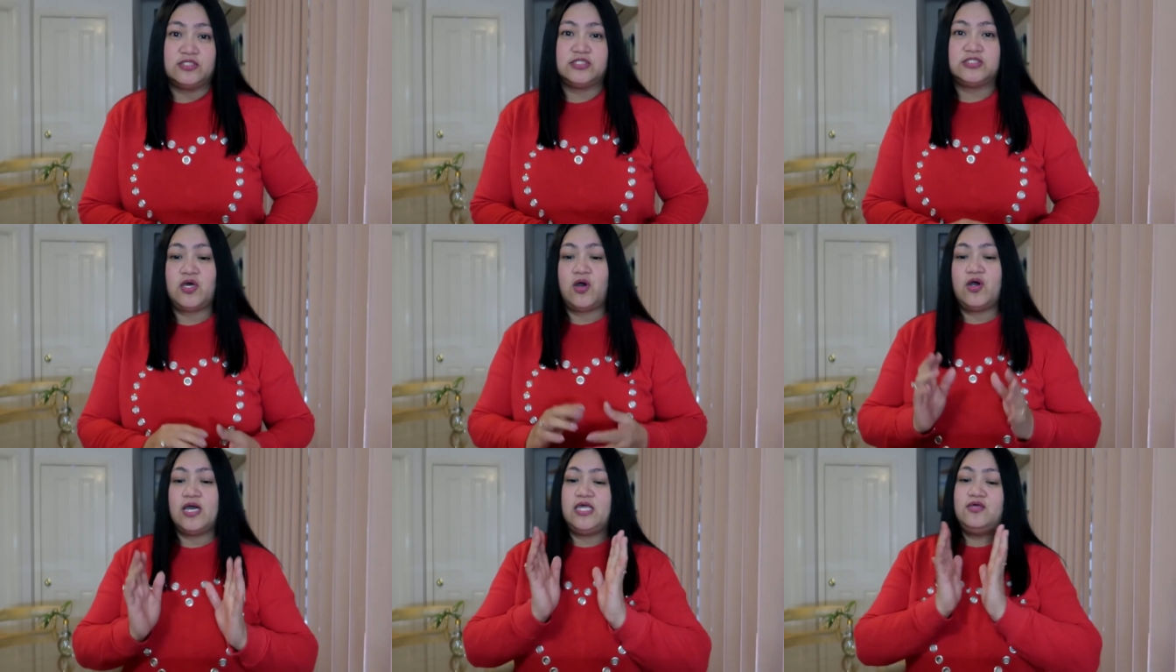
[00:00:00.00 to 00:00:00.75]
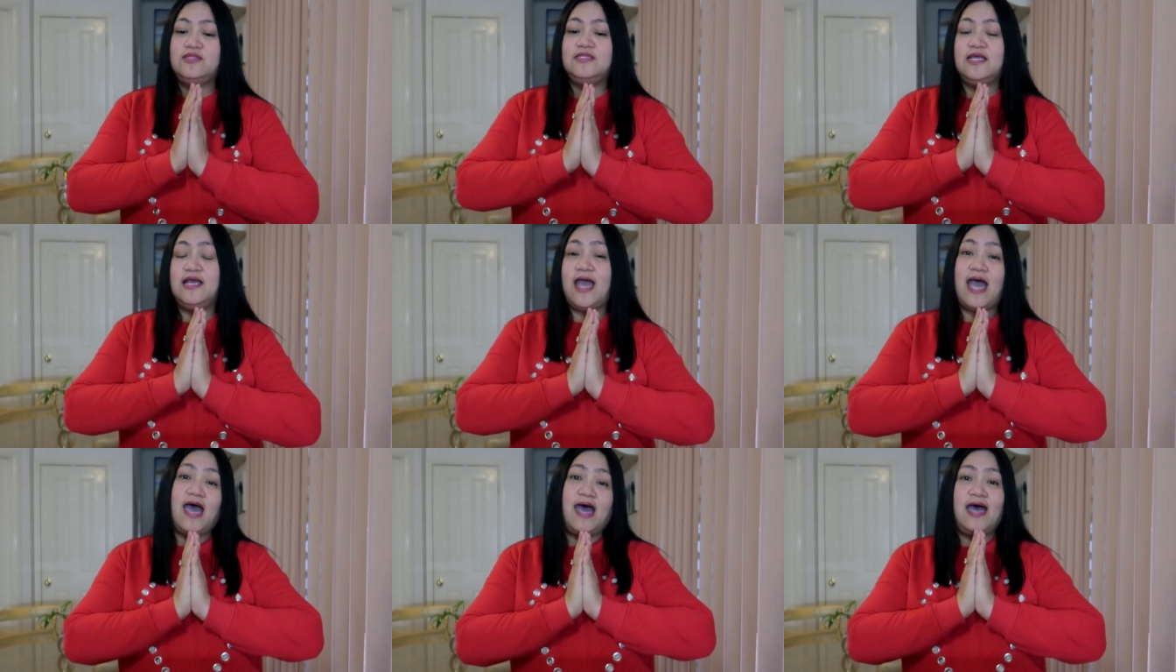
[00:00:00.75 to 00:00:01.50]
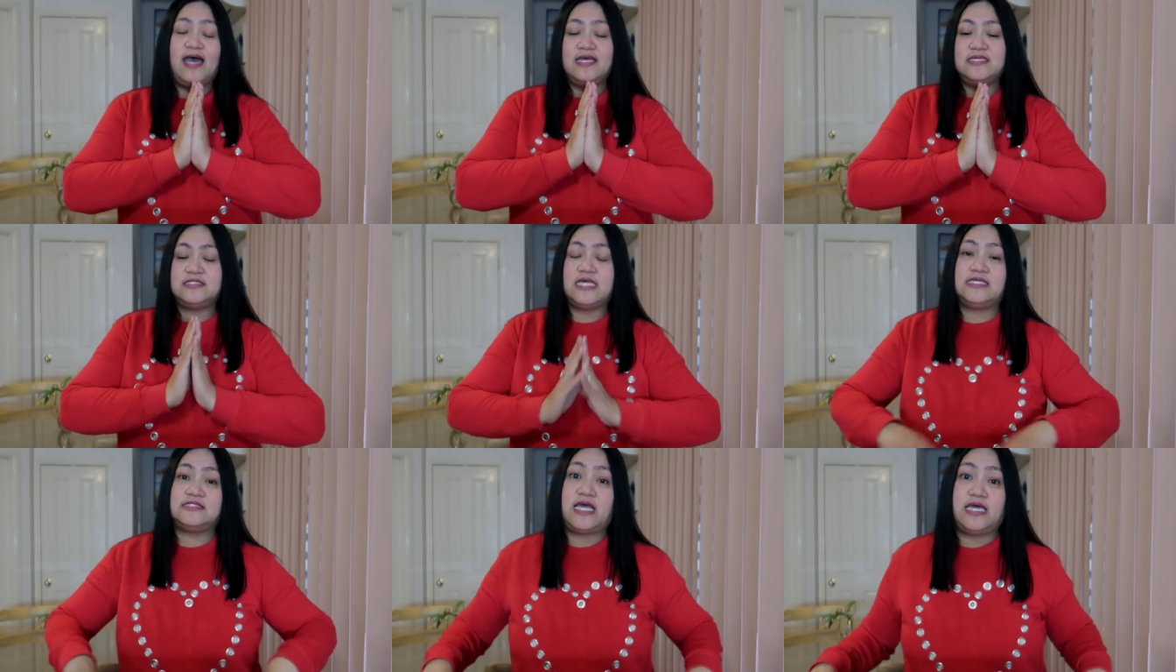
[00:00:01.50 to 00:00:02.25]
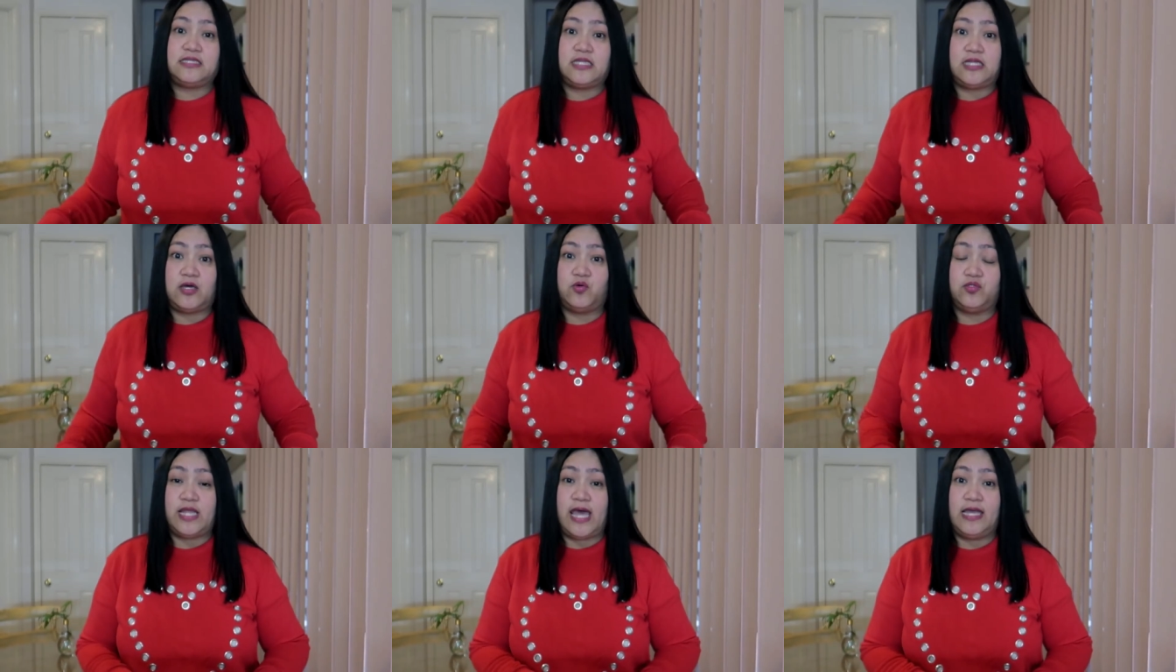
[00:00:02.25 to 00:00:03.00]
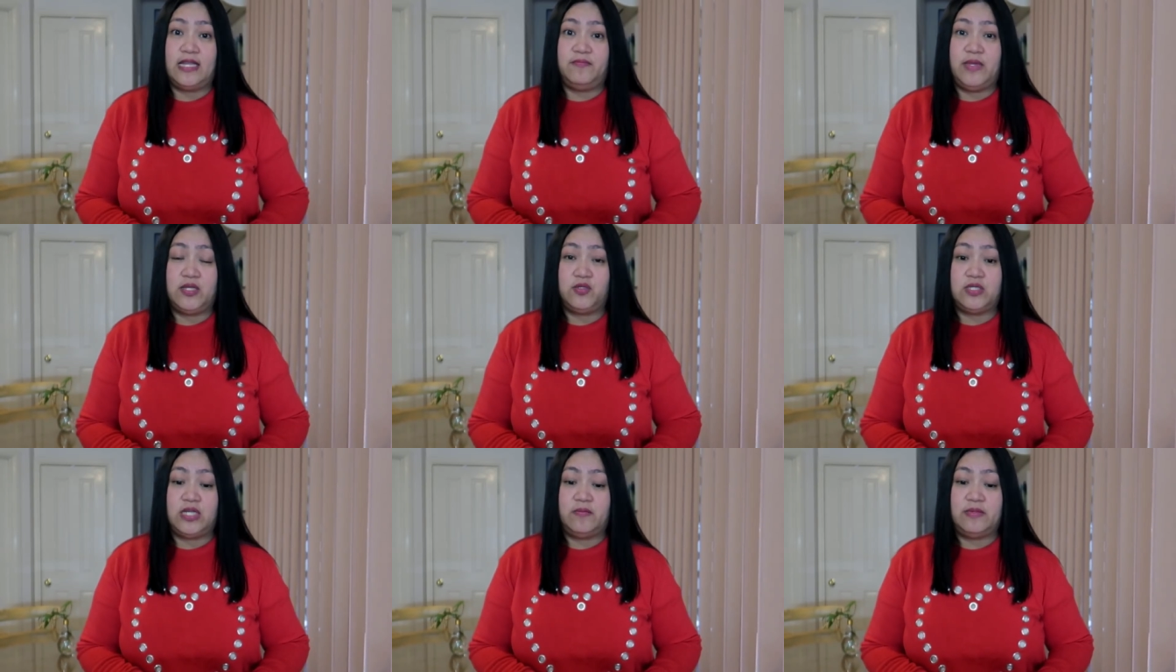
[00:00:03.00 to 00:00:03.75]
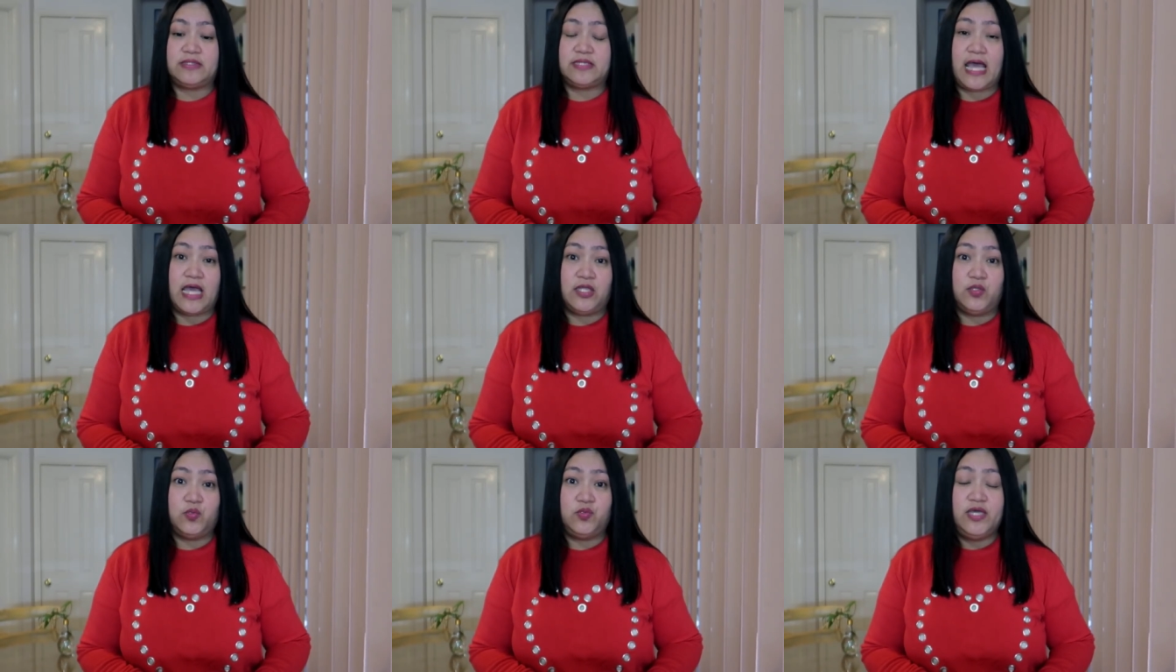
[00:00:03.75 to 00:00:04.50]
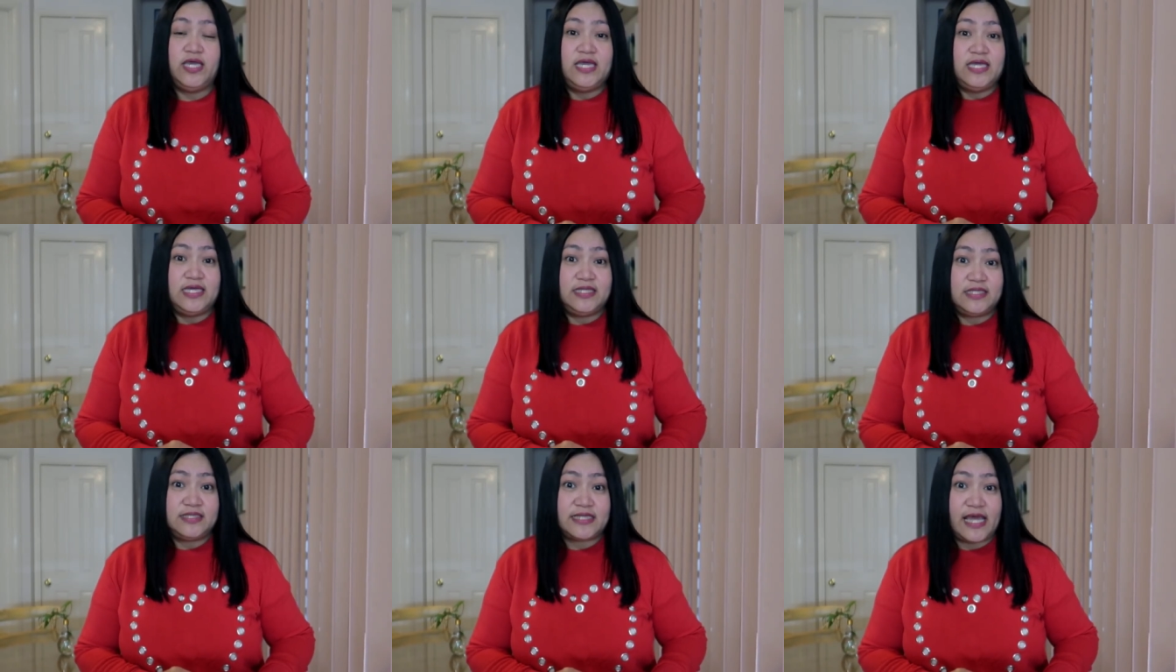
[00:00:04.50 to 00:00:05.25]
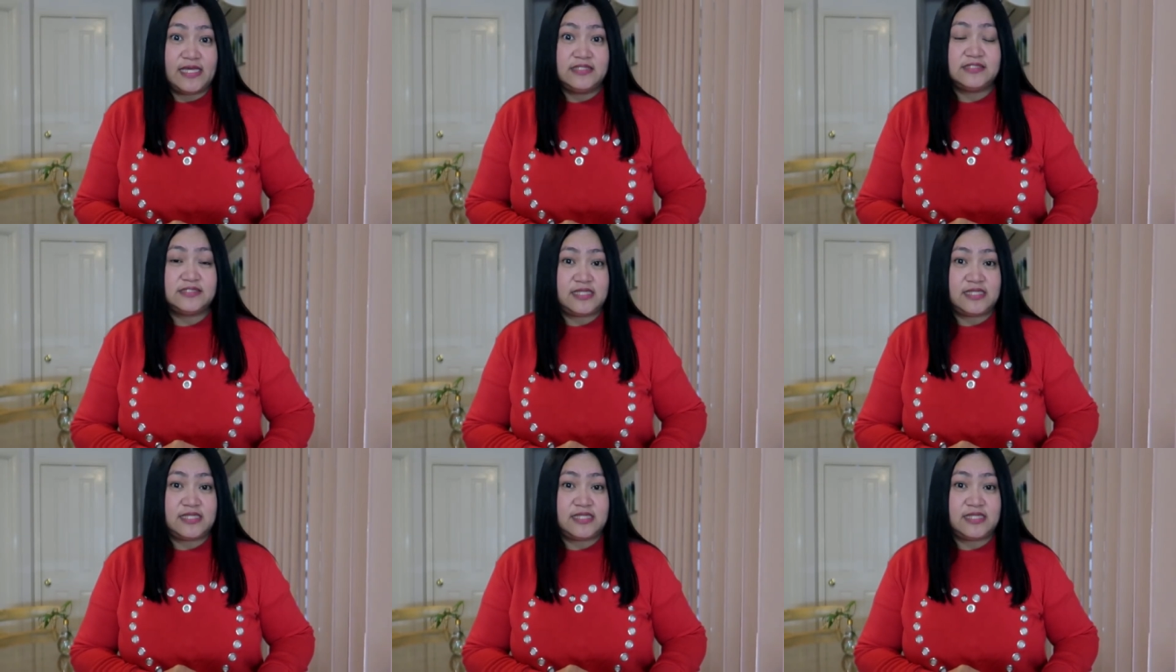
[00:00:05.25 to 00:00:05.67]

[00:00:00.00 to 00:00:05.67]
So, ngayon guys, excited ako dahil meron na naman tayong iti-taste